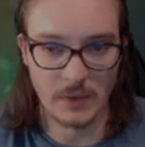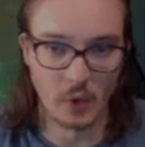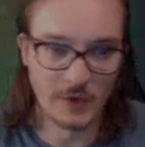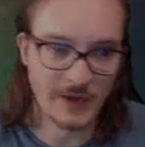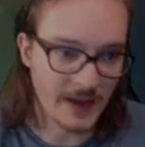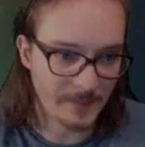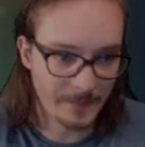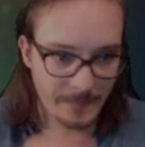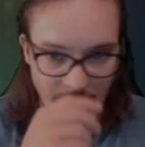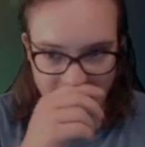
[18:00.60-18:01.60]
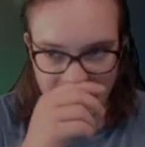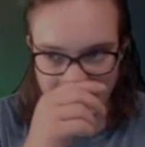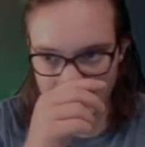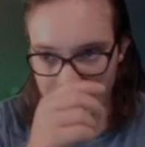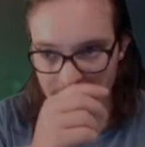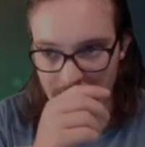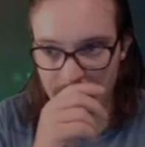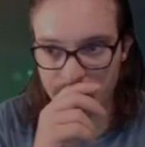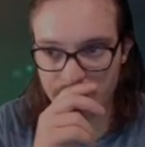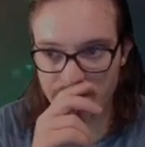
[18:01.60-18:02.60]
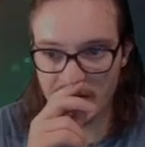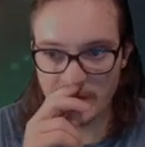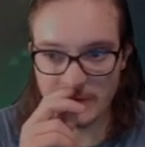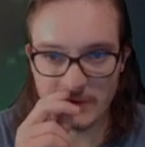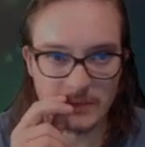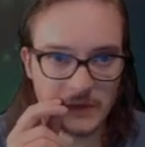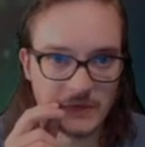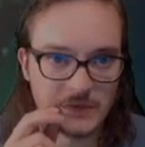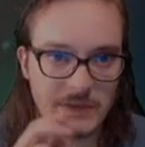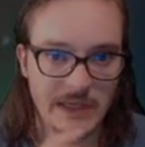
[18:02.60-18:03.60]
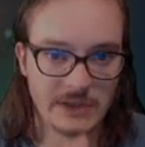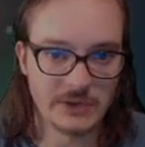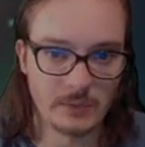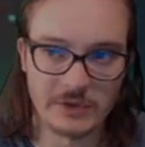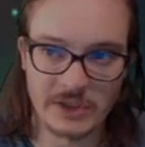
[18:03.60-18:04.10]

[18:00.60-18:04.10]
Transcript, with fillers: Ok, ça c'est pas mal. Les options de boss. Il y a un cœur bleu